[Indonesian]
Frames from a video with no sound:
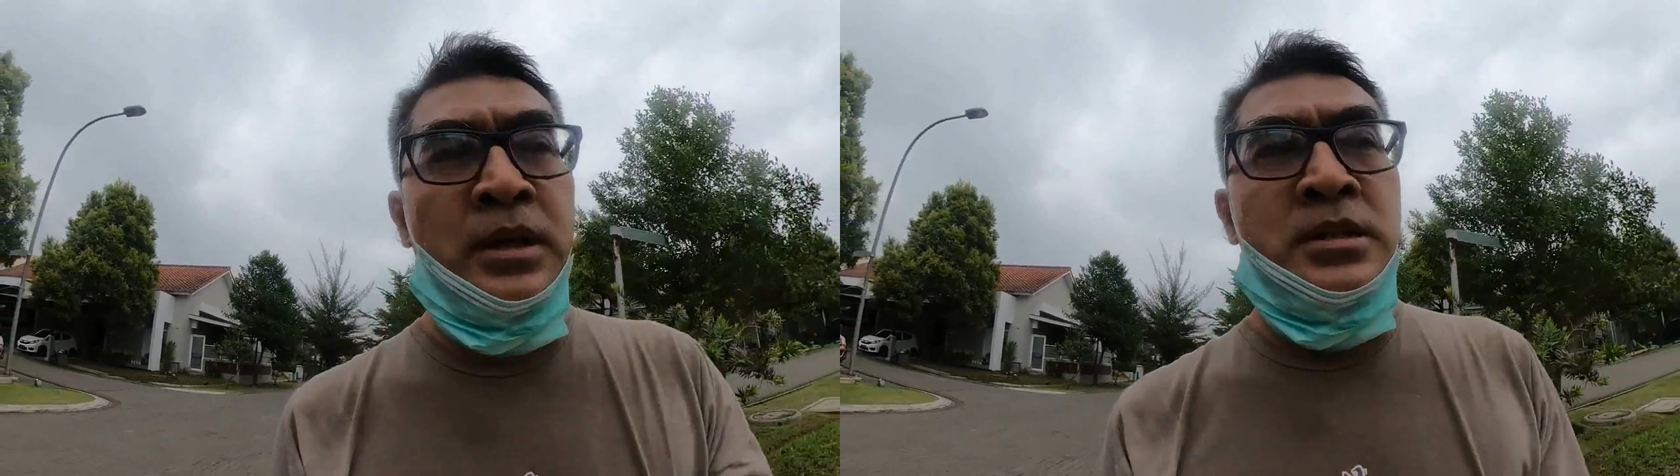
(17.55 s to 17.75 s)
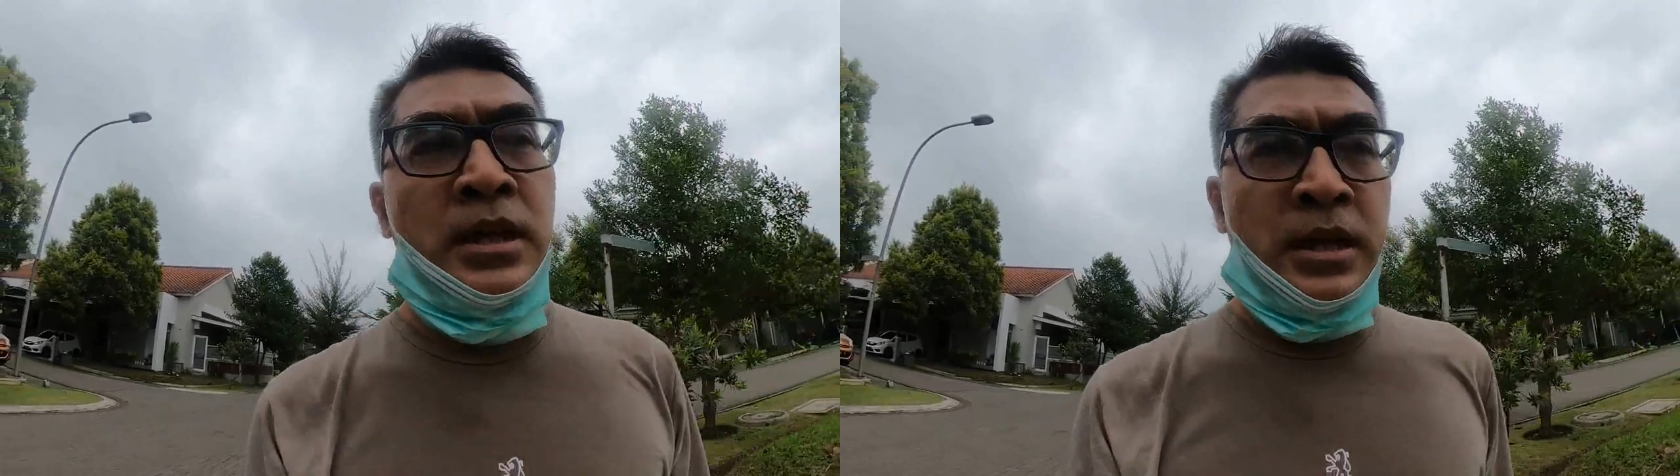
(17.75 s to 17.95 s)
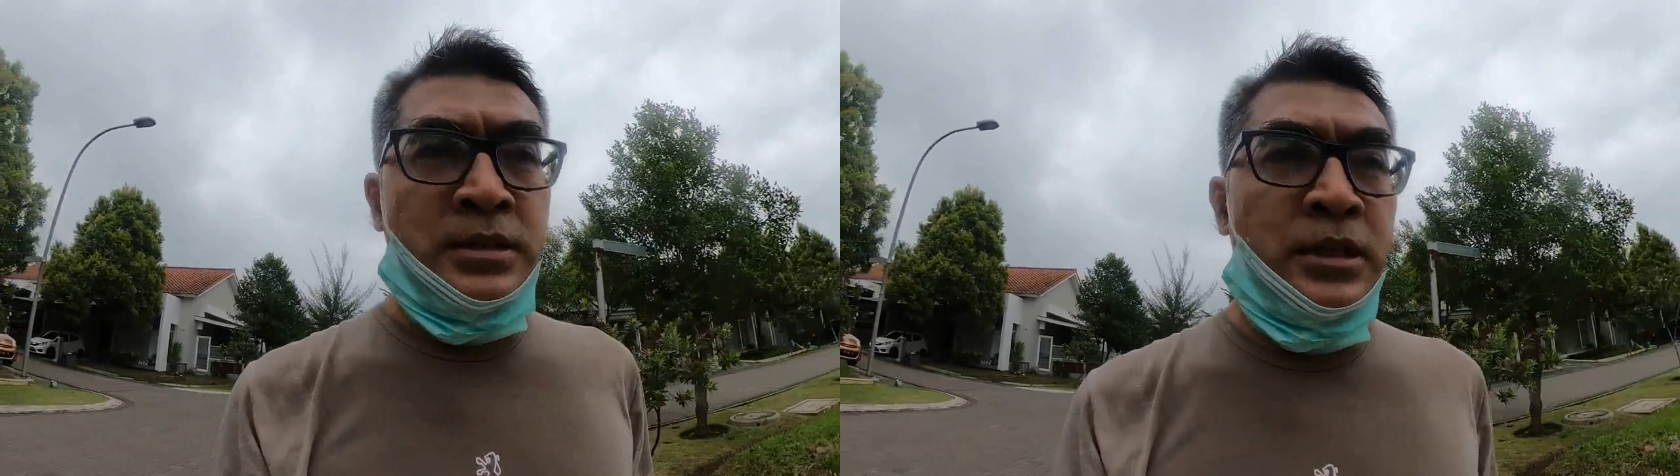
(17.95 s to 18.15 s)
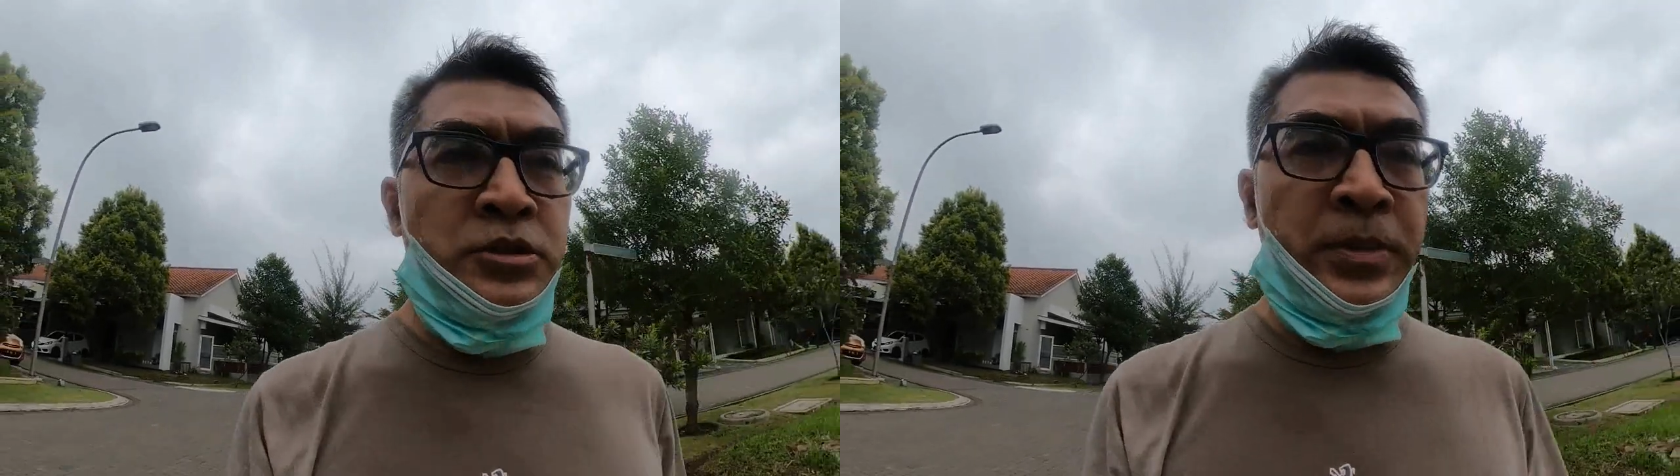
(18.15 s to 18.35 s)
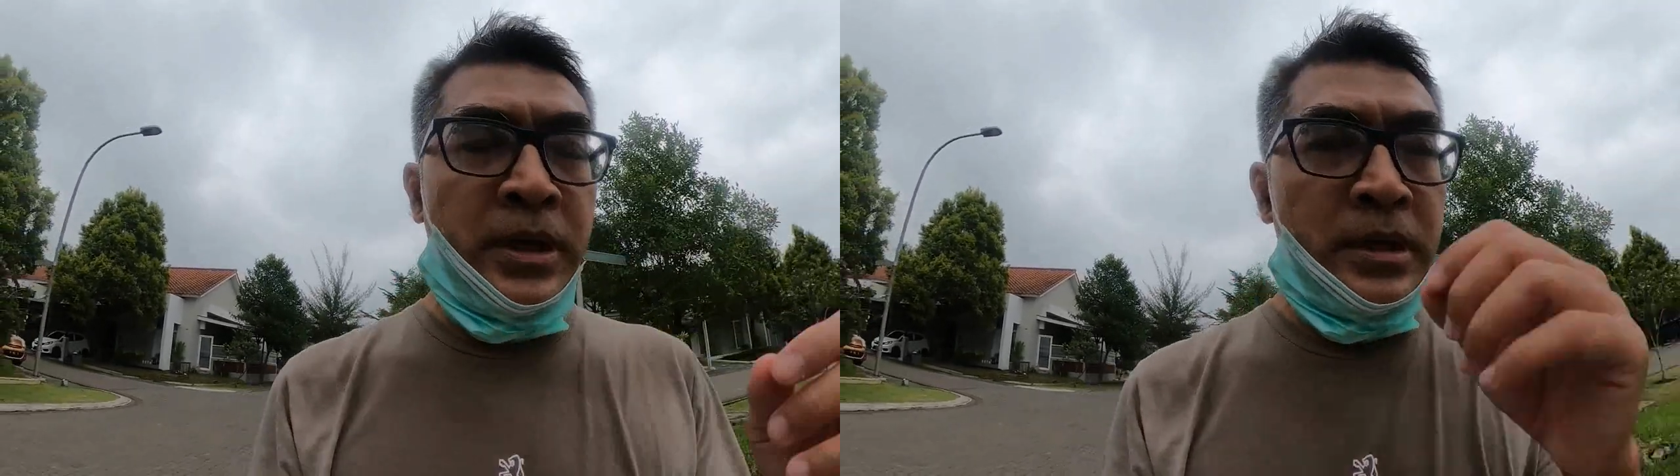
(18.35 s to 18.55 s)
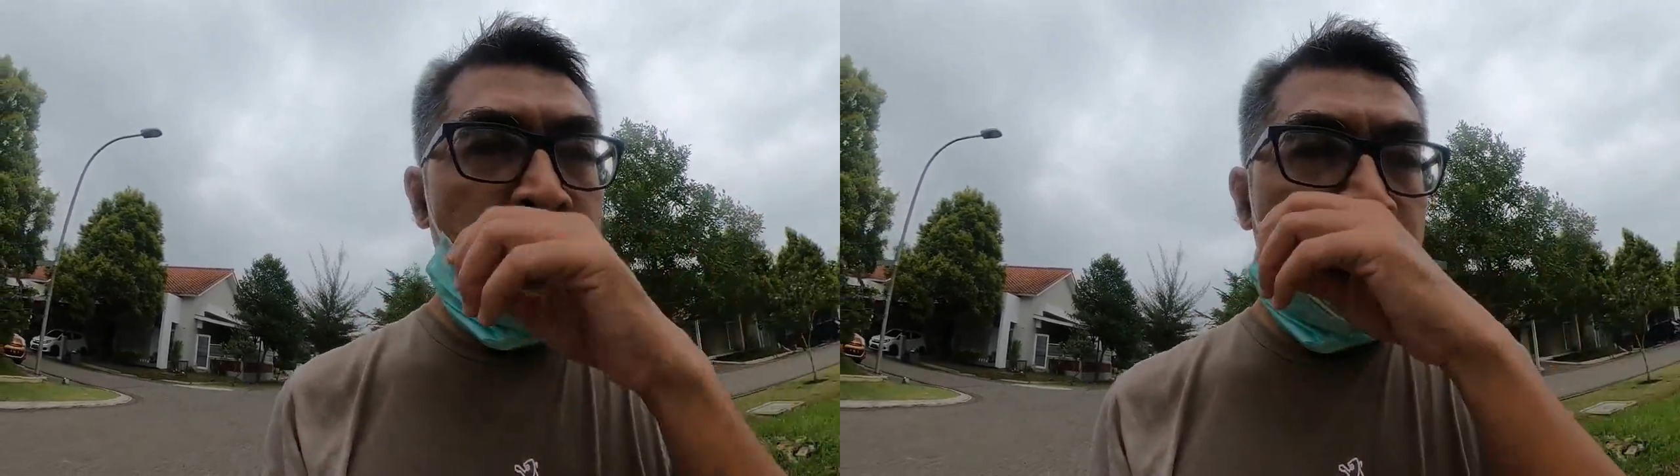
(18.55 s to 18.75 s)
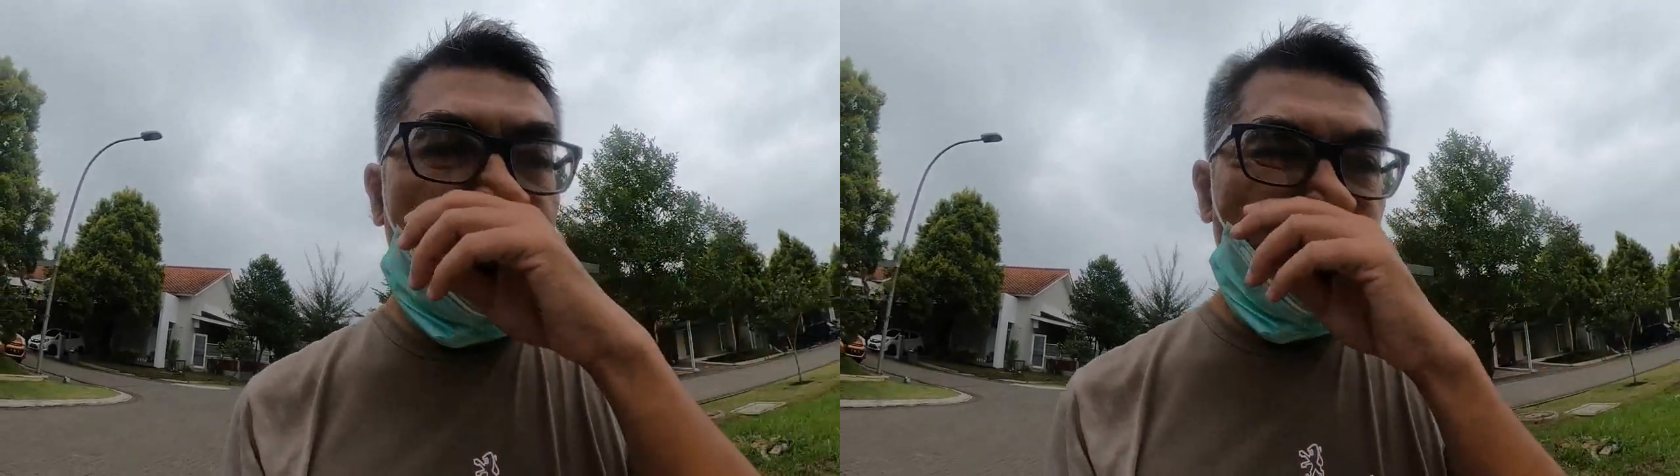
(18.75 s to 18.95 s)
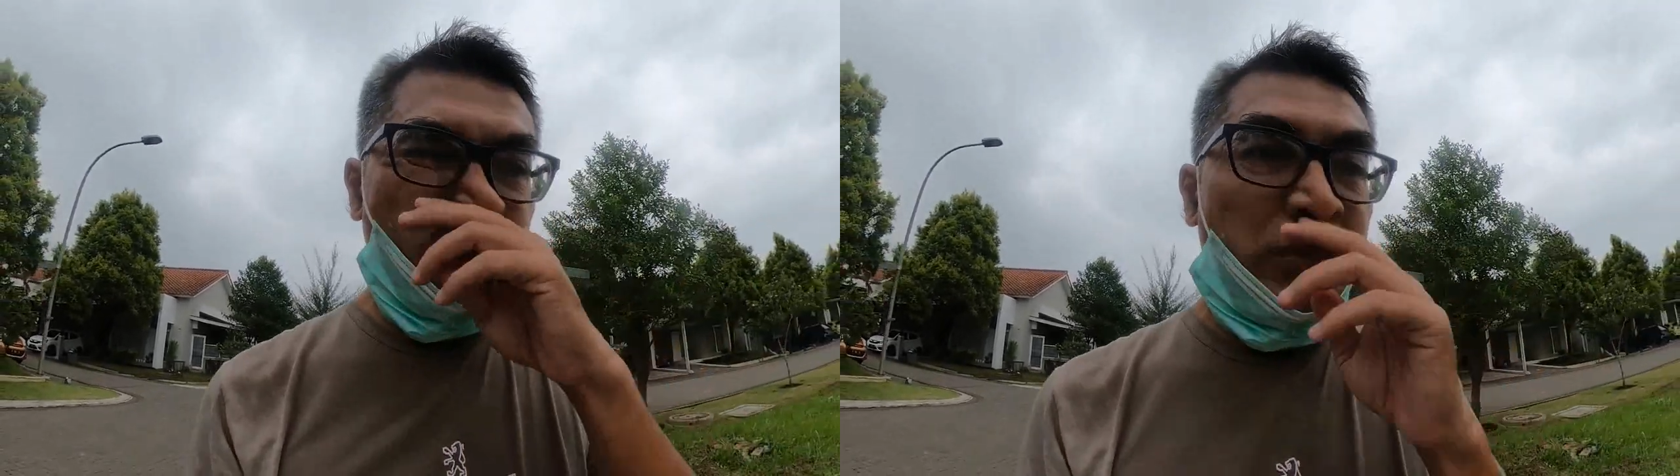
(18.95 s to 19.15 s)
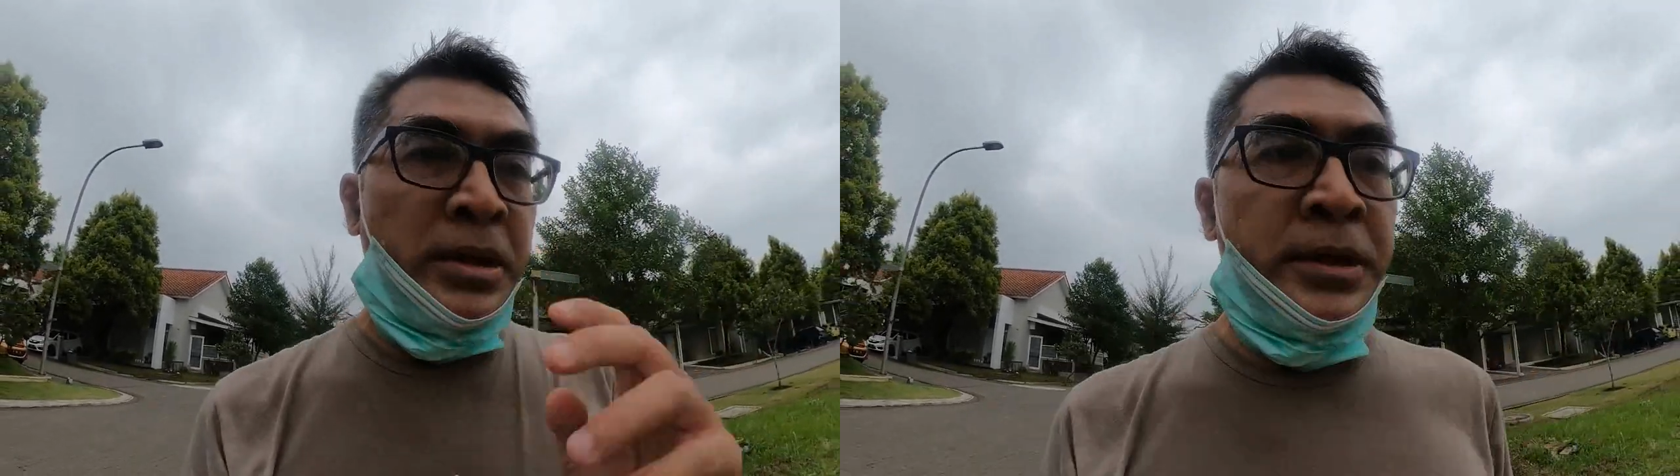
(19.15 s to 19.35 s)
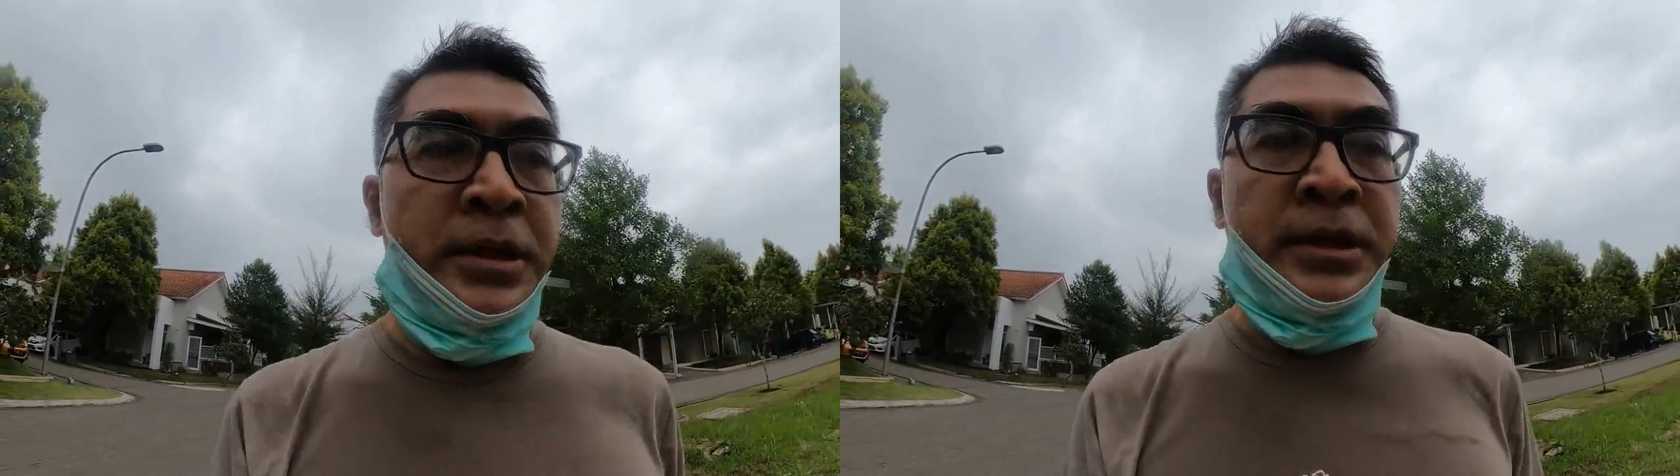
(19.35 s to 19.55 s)
sekarang saya coba
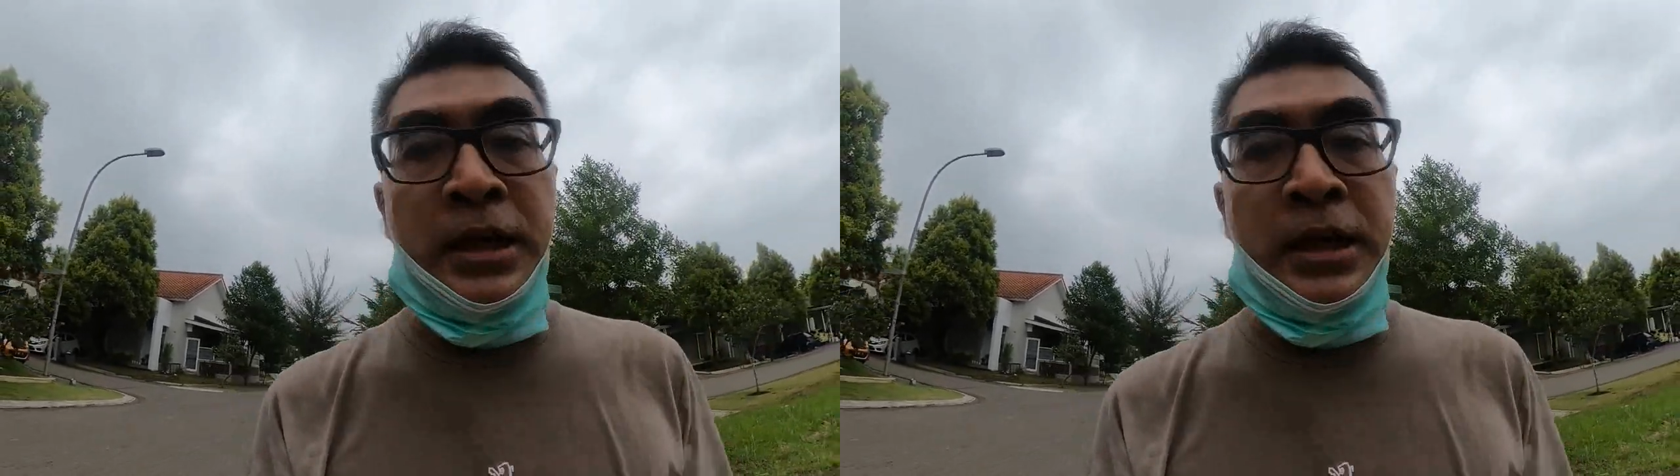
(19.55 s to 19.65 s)
uh,